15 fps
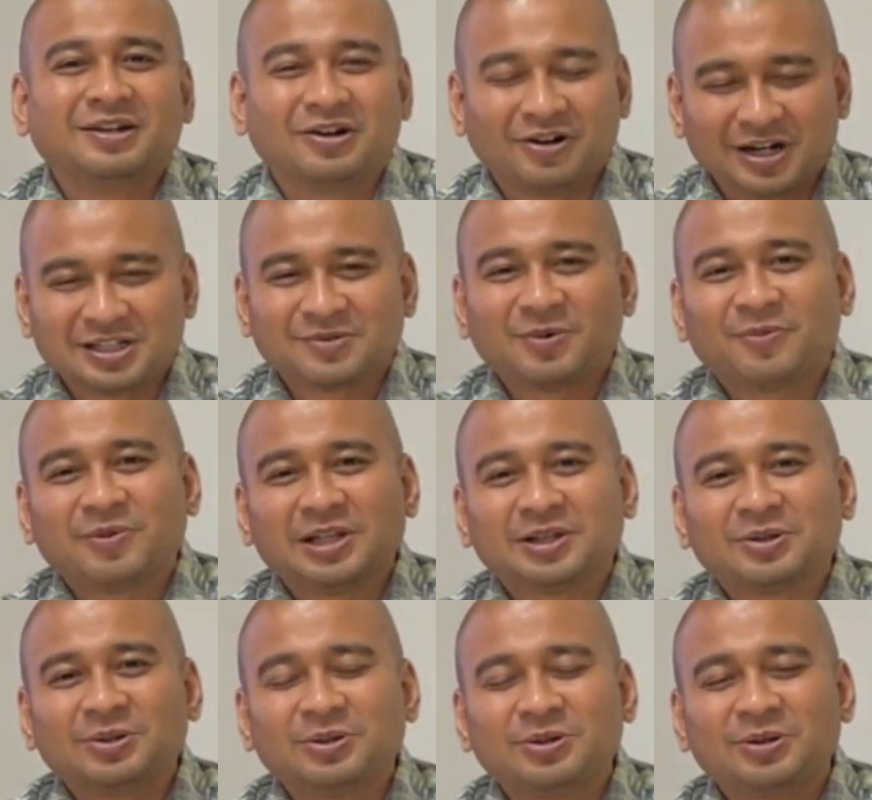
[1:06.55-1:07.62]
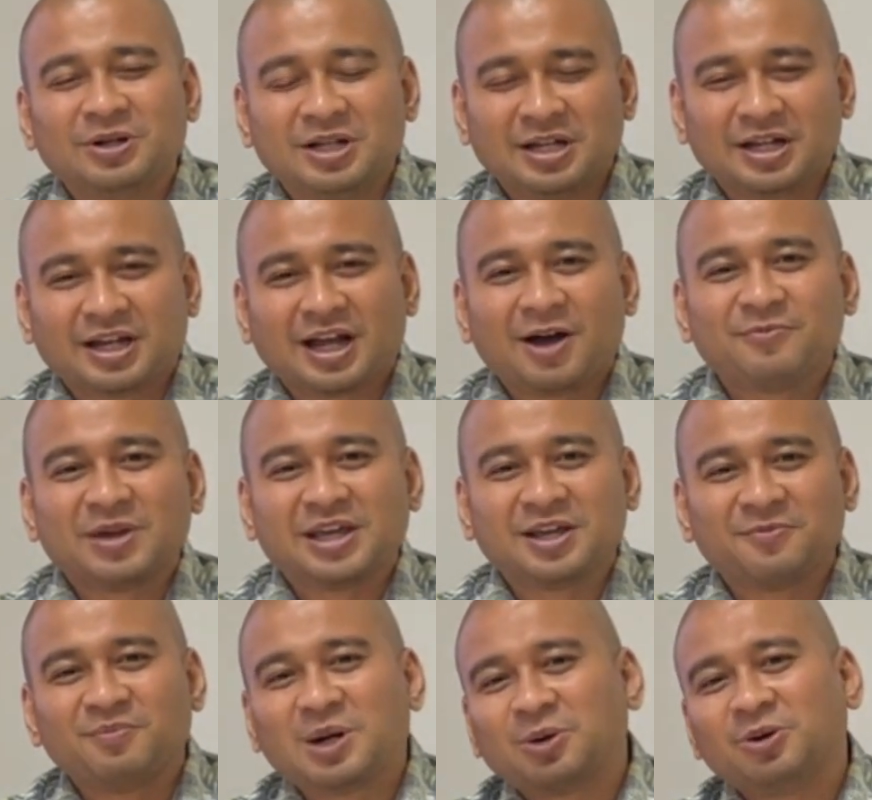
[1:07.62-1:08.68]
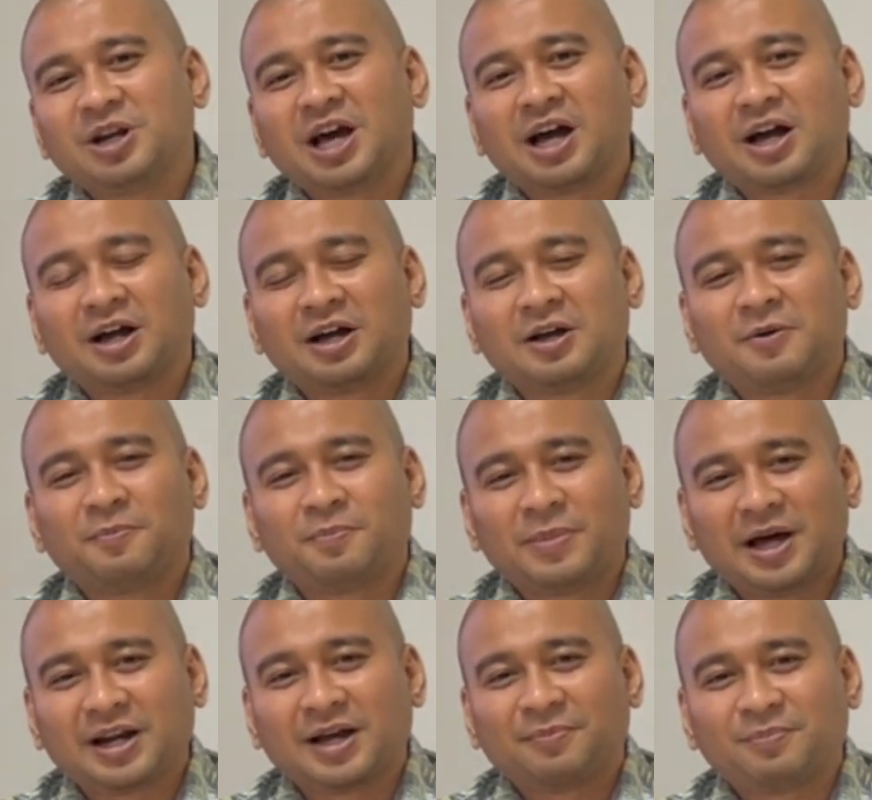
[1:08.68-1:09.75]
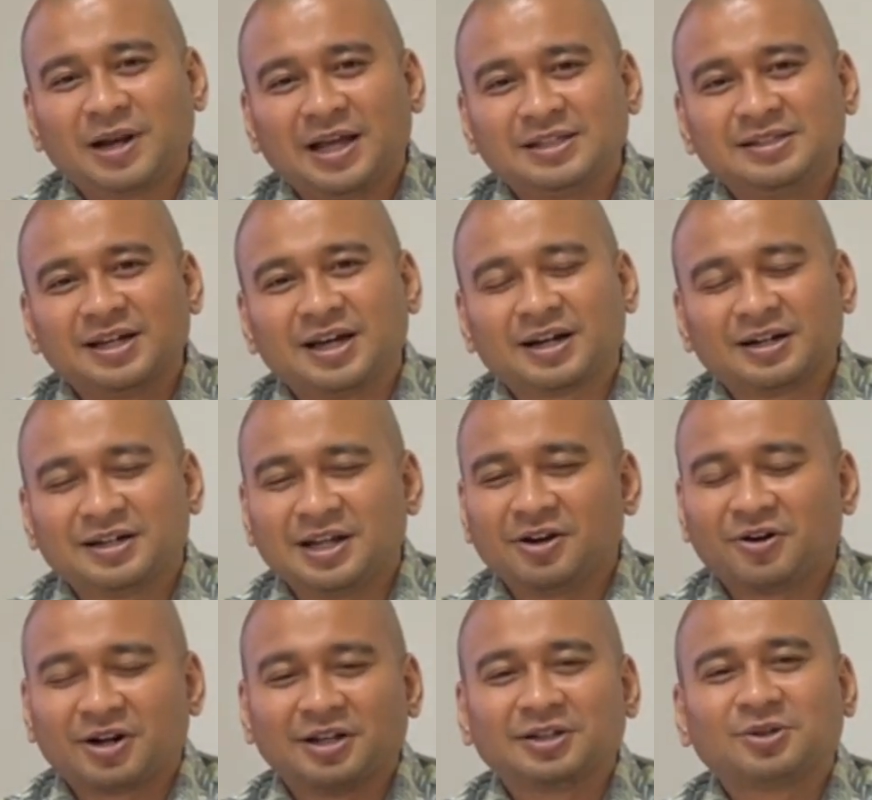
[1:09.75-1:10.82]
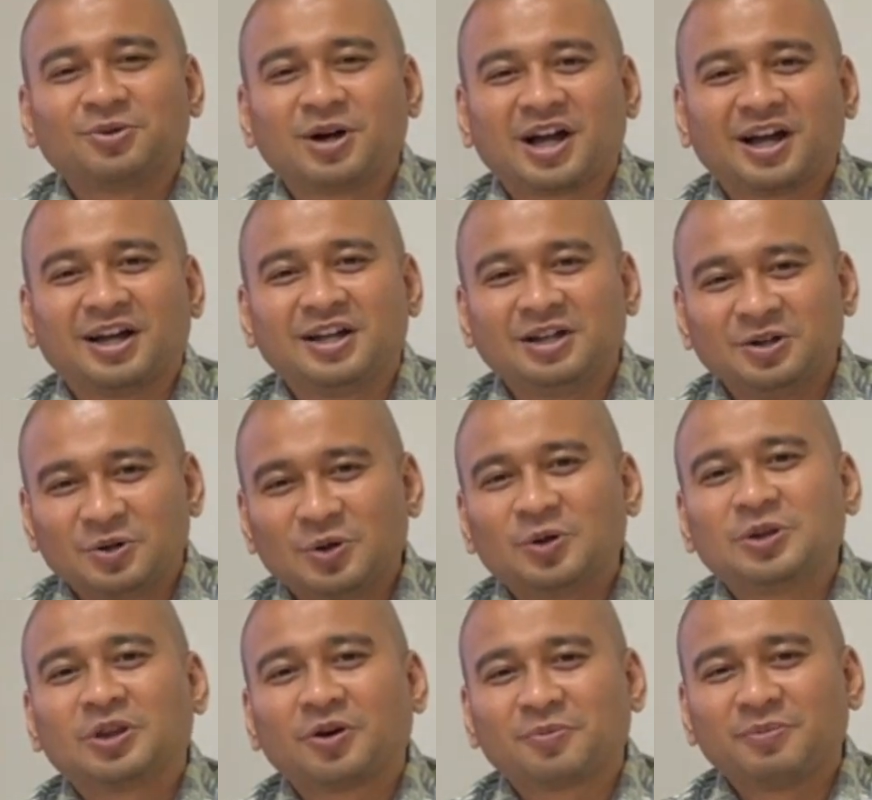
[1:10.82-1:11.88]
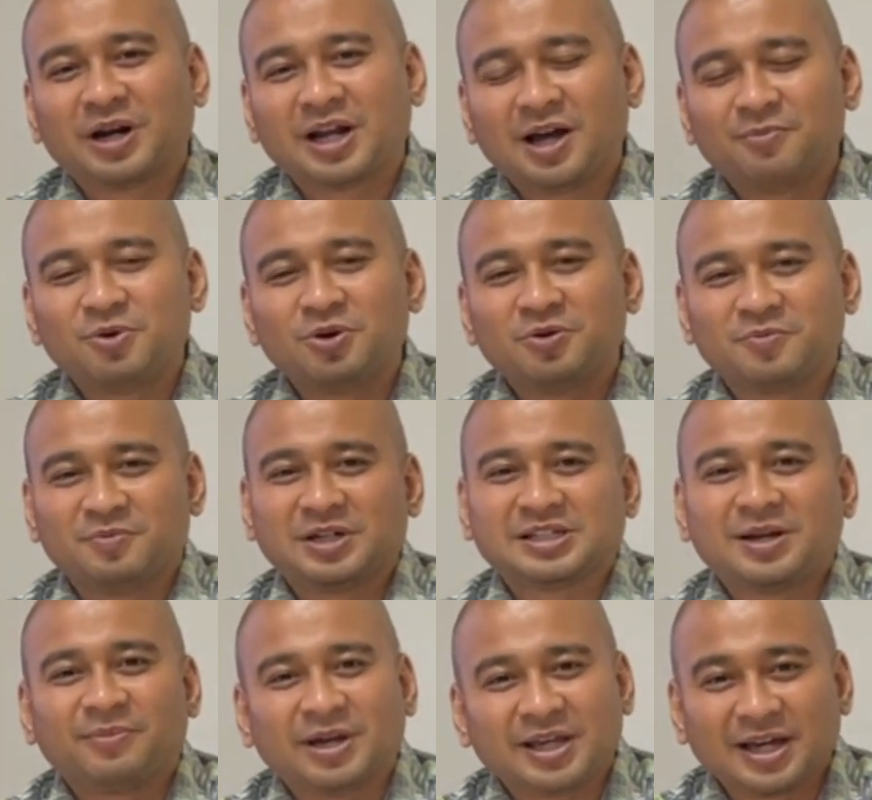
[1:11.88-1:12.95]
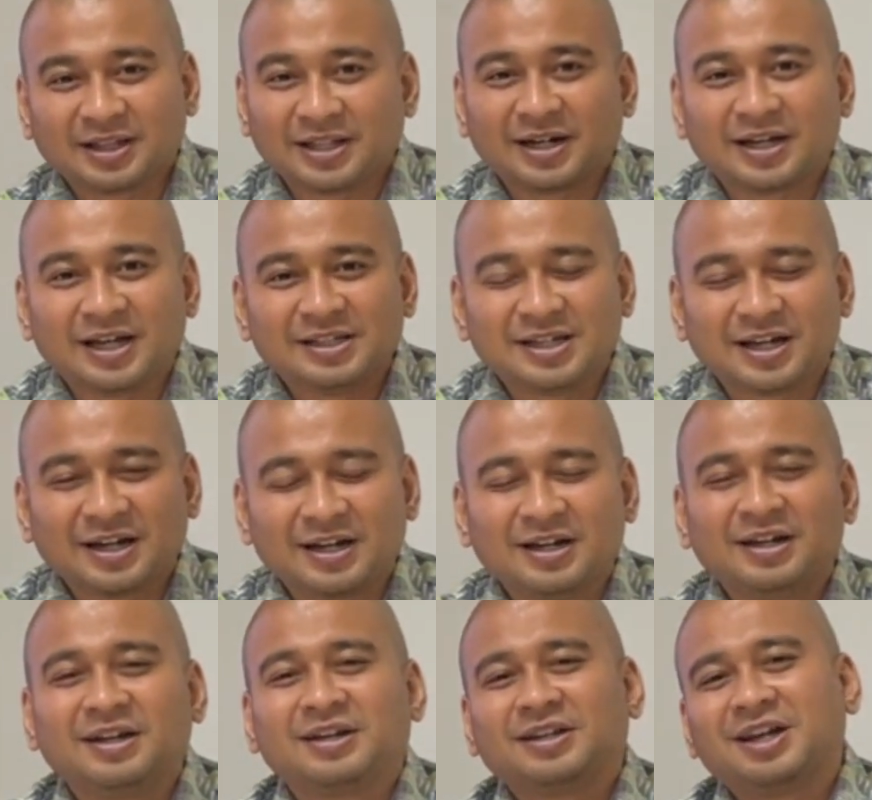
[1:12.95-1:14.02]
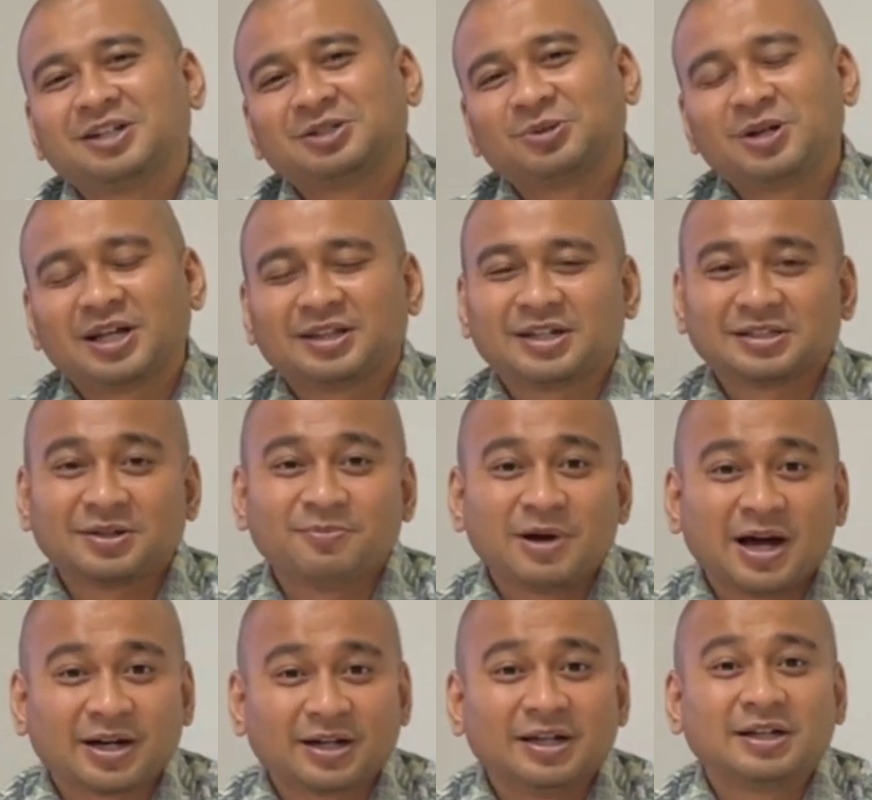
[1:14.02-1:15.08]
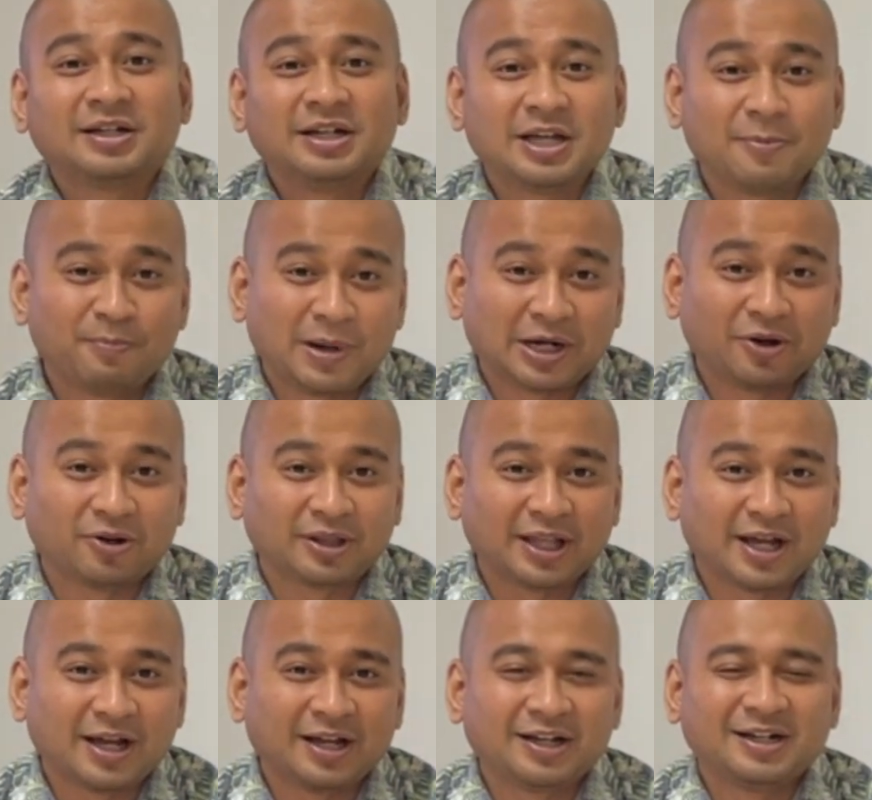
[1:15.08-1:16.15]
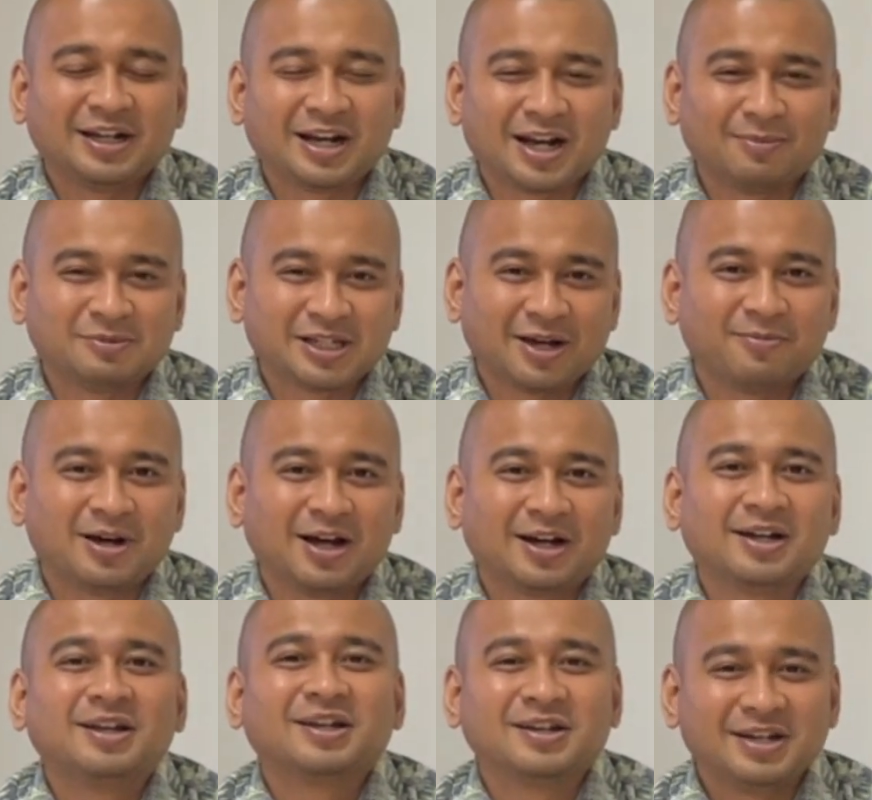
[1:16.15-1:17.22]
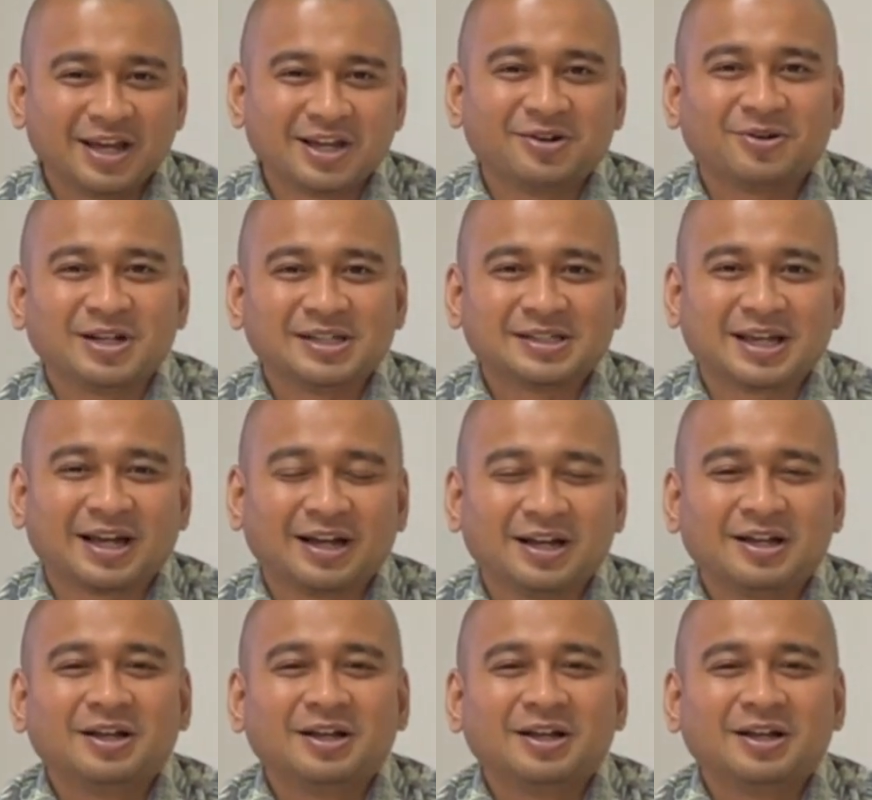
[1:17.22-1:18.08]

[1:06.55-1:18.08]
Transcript: Oleh sebab itu, kami mengundang para pelajar dan orang tua untuk bergabung bersama Ingatan Gajah yang sudah tersebar di empat kota dan enam cabang di Indonesia.